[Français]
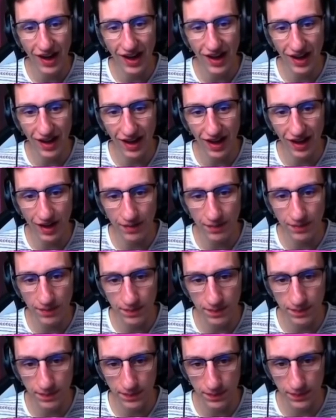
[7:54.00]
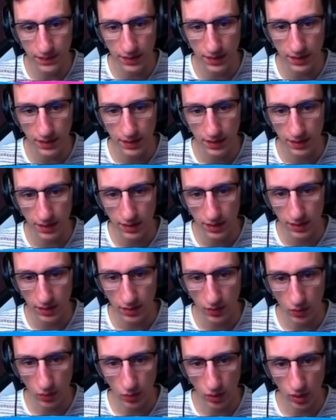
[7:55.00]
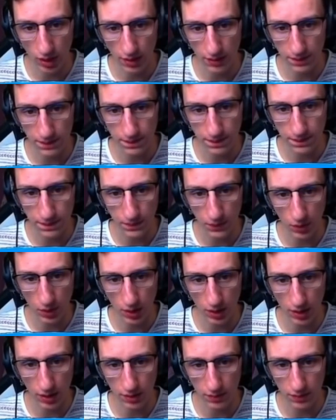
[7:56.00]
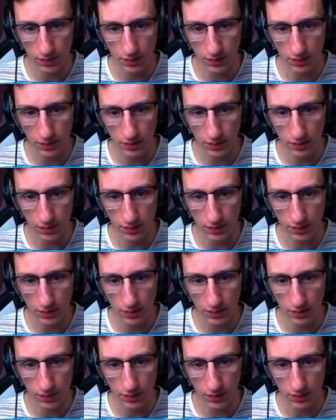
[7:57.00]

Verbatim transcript: là là. Ouais, ouais,